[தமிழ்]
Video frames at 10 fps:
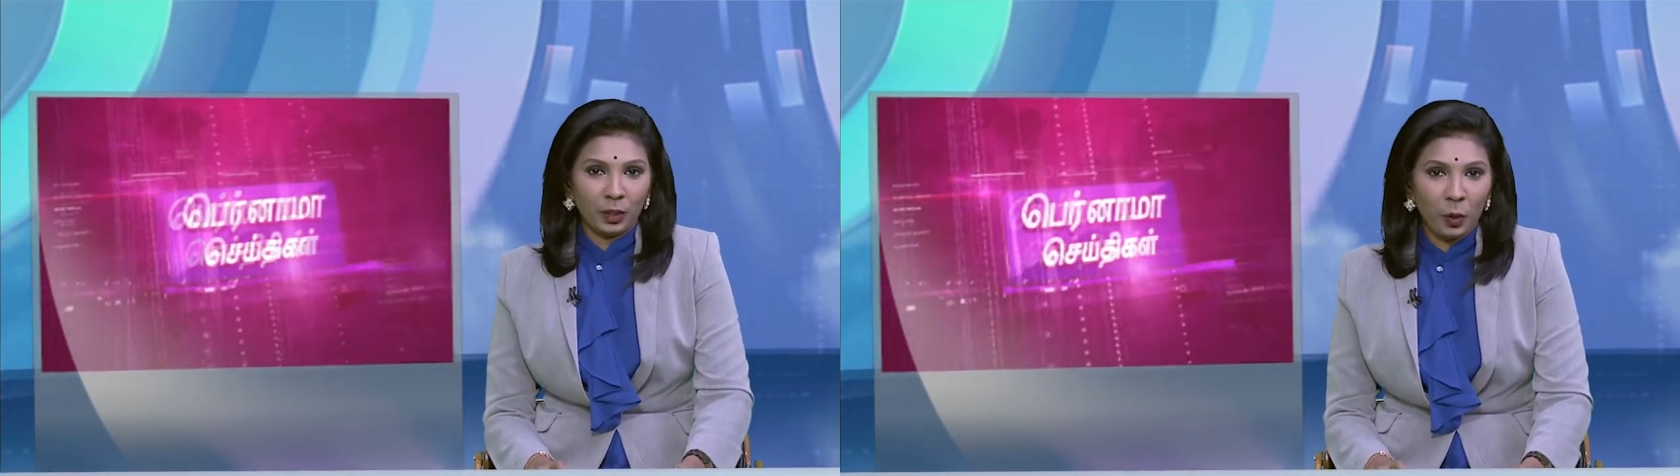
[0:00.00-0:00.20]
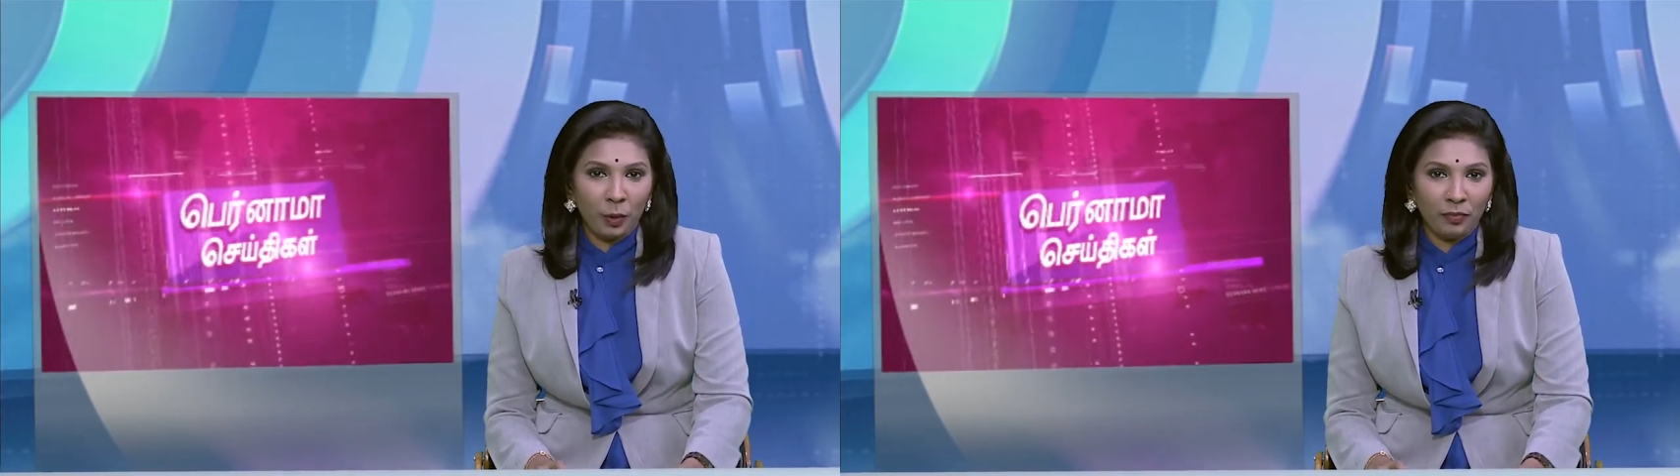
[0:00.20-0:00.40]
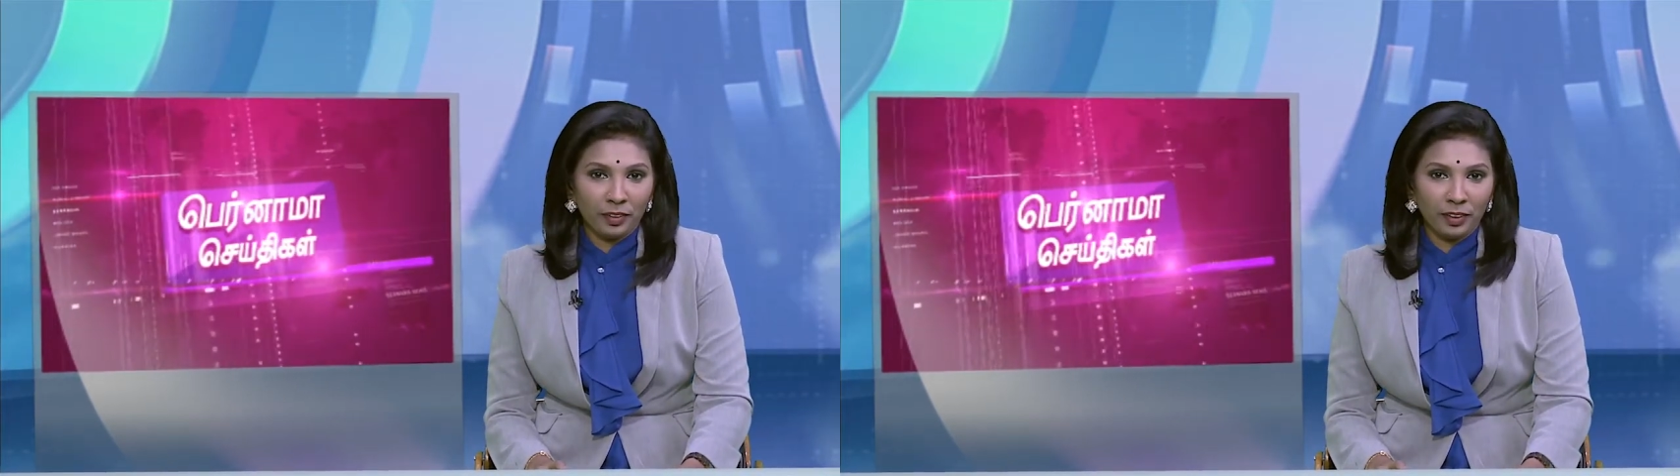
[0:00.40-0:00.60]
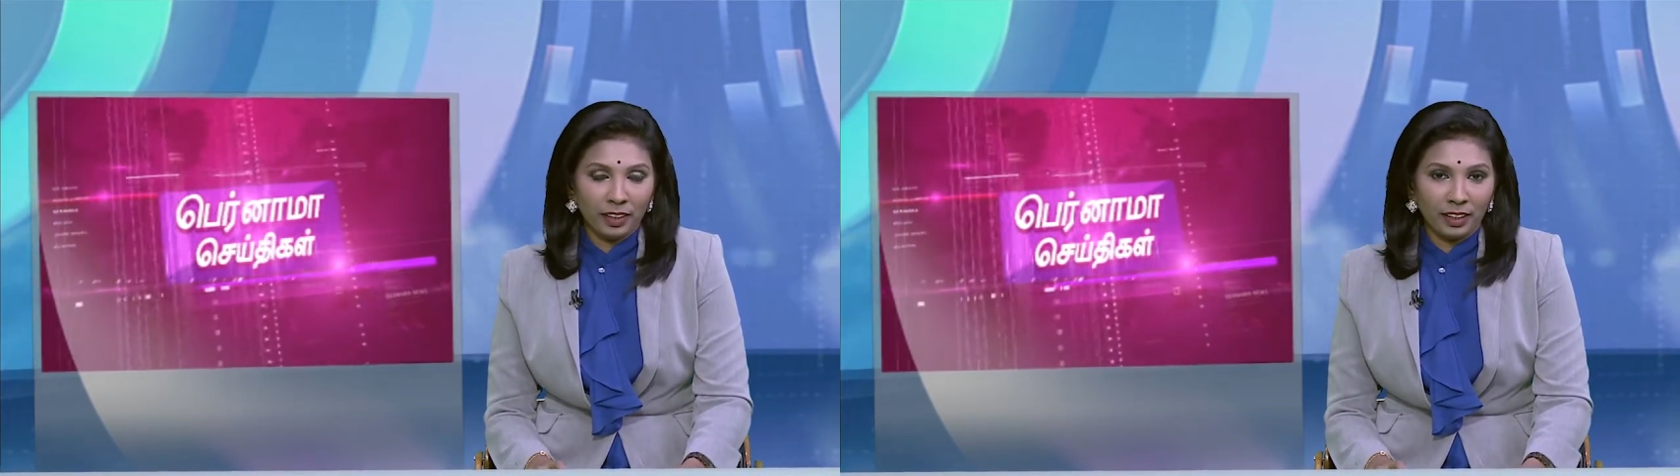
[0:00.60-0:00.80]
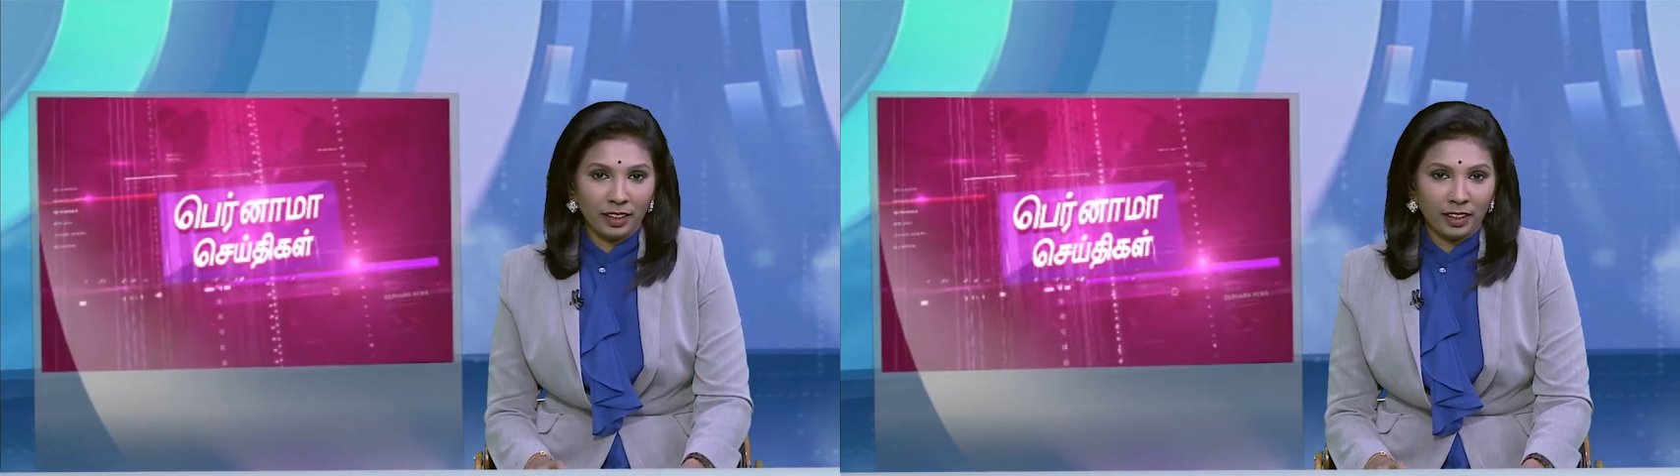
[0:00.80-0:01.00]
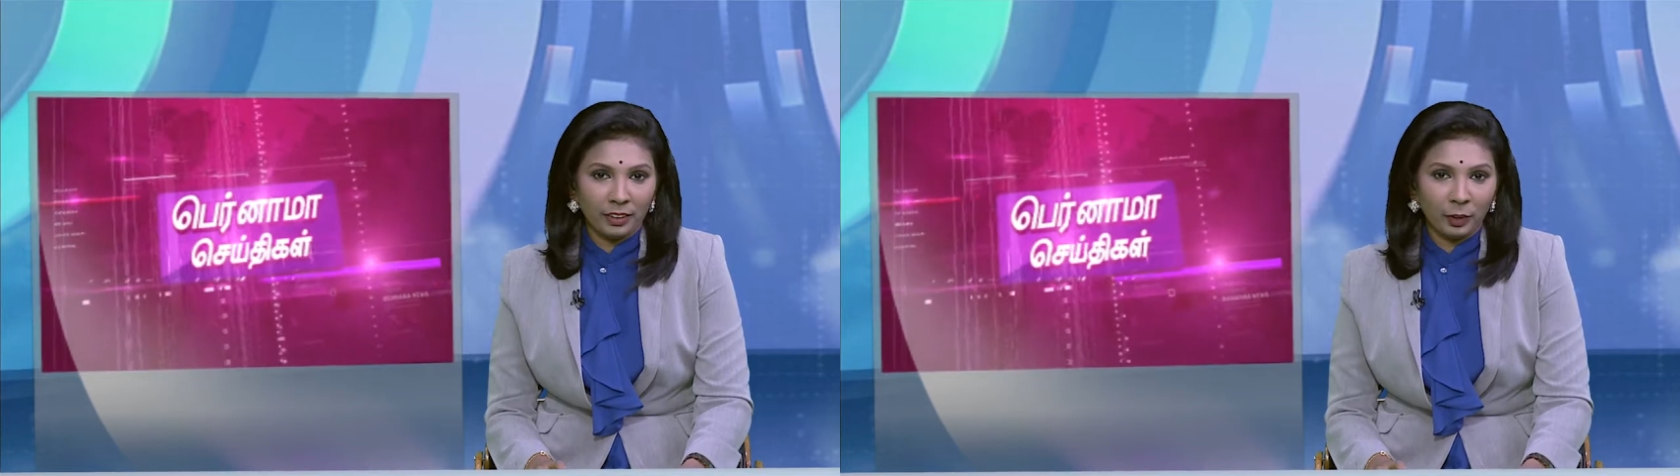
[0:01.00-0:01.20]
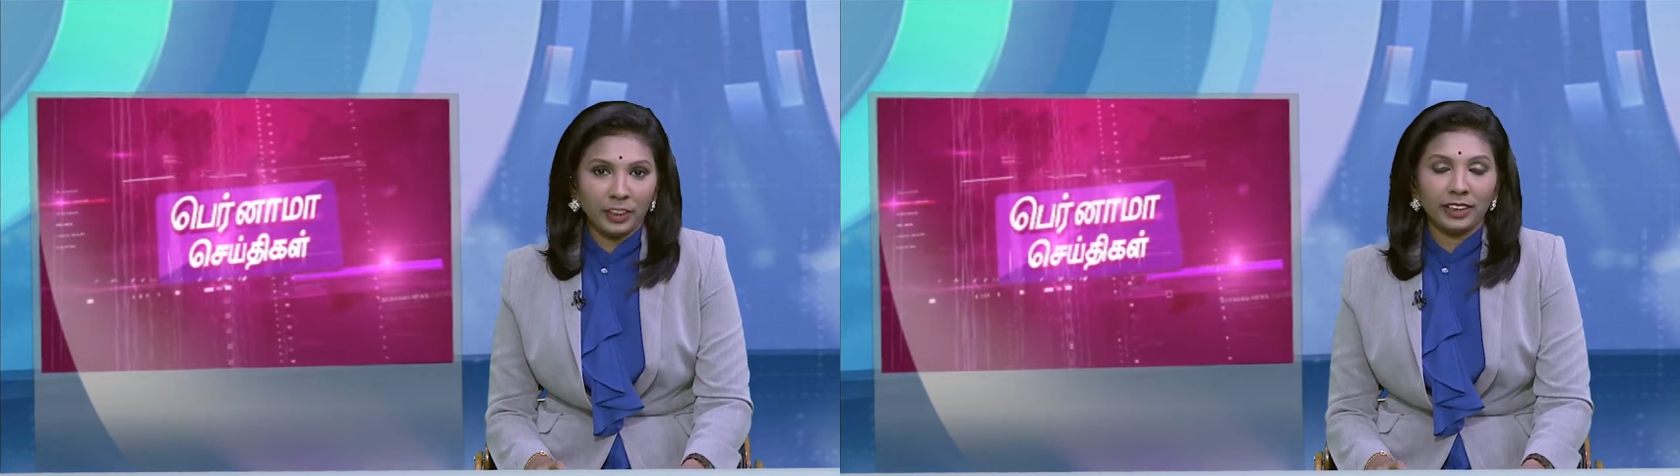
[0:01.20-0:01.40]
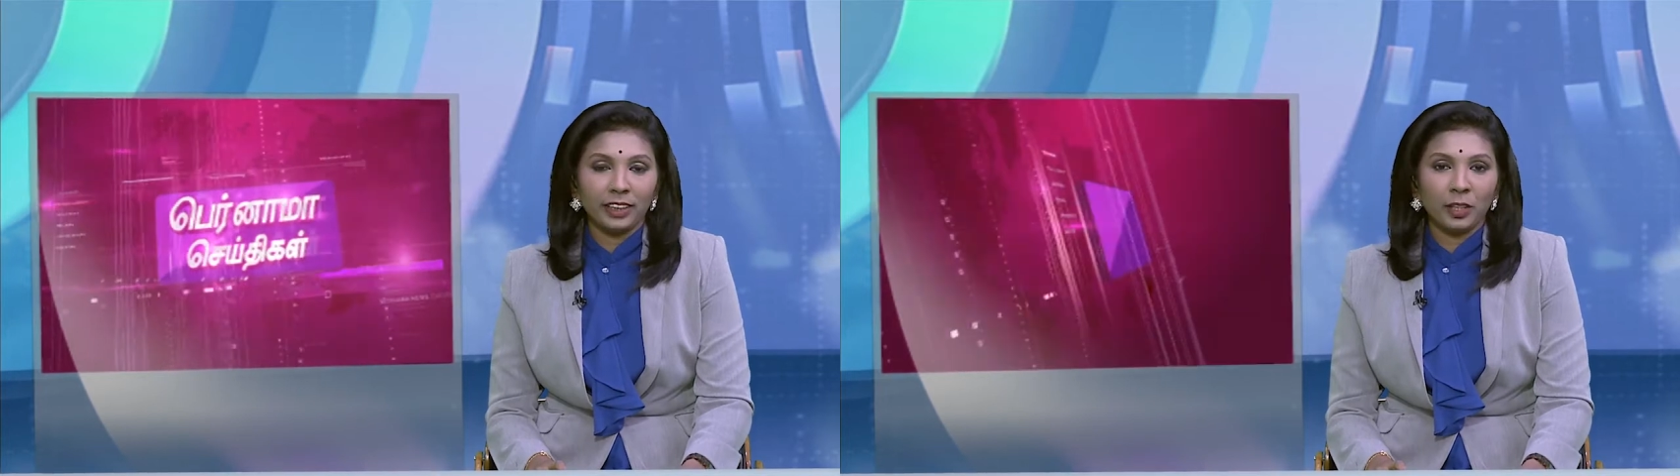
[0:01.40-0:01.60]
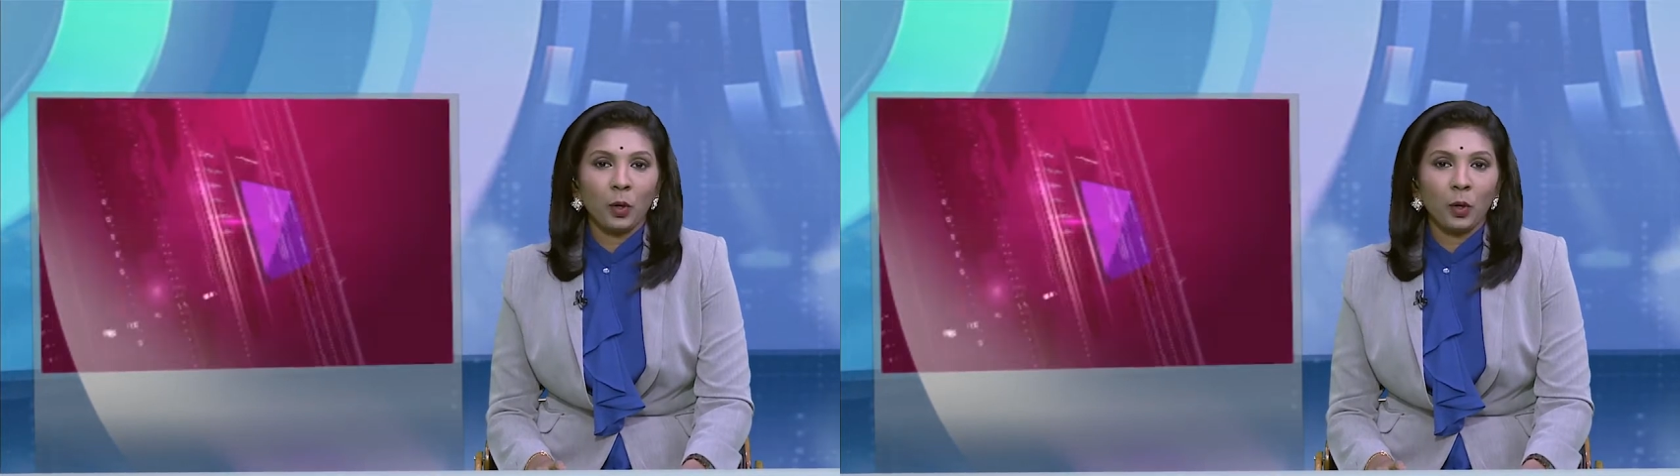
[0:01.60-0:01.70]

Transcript: கோவிட் டாக்டர்